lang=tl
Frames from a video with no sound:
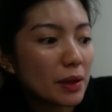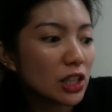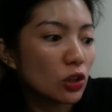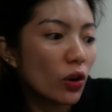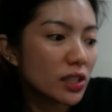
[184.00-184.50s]
namin
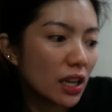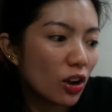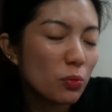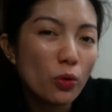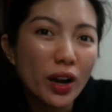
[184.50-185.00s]
dito
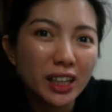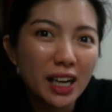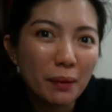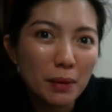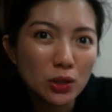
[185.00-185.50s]
kasi kumuha
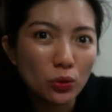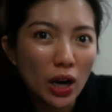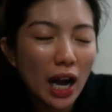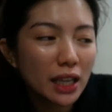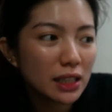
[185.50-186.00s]
na ng
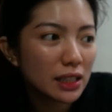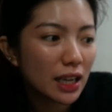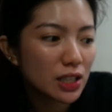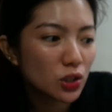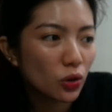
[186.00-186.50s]
basura
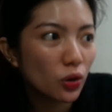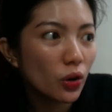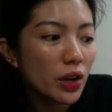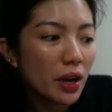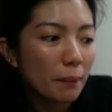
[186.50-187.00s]
kanina.
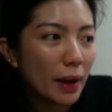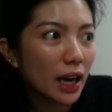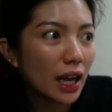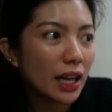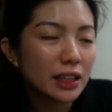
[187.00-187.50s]
So,
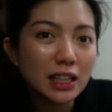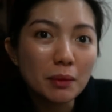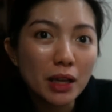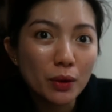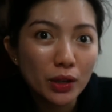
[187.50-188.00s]
para hindi
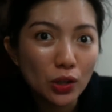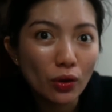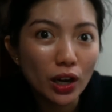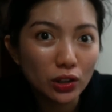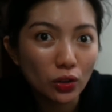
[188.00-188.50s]
na maiwan
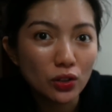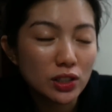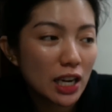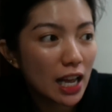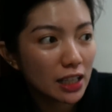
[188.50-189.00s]
yung karton,
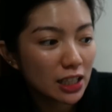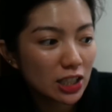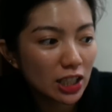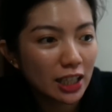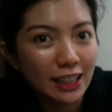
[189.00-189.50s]
sinalim
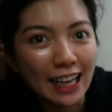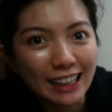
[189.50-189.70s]
na siya ng